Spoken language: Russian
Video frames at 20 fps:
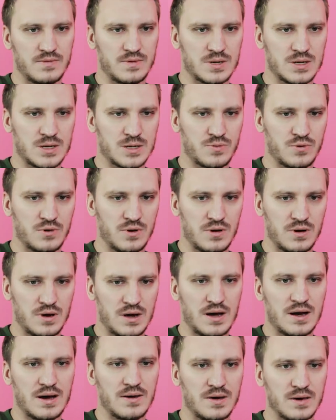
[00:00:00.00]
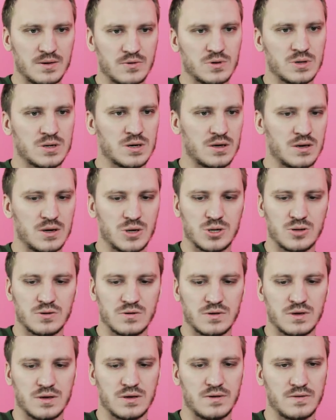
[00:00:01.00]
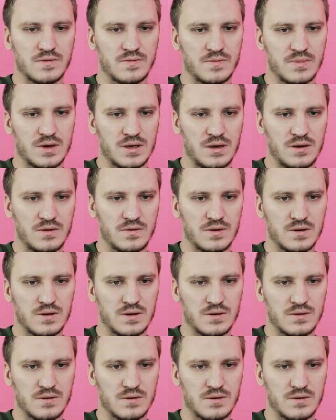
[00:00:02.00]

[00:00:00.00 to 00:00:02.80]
за заспорили. А, и вот сзади еще вот эти мотивы.